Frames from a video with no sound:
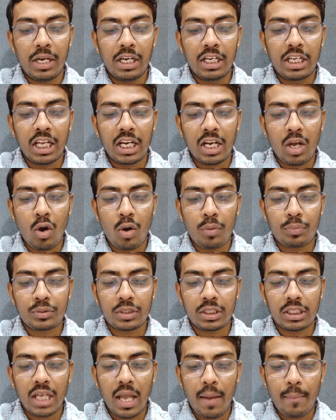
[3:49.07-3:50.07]
फिल्टर का
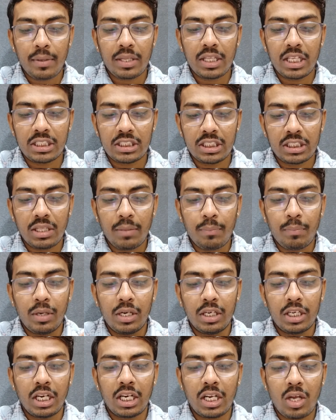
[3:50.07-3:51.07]
ऑप्शन यहाँ पर देख सकते हैं
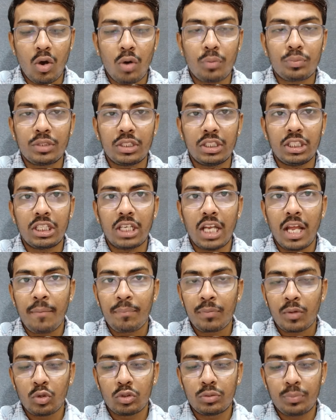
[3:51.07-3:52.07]
फिल्टर का ऑप्शन दिख रहा
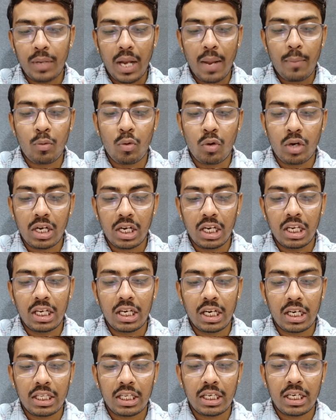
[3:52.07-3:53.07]
है उस पर आपको
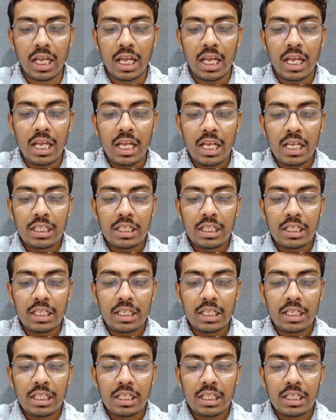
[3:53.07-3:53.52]
क्लिक कर देना है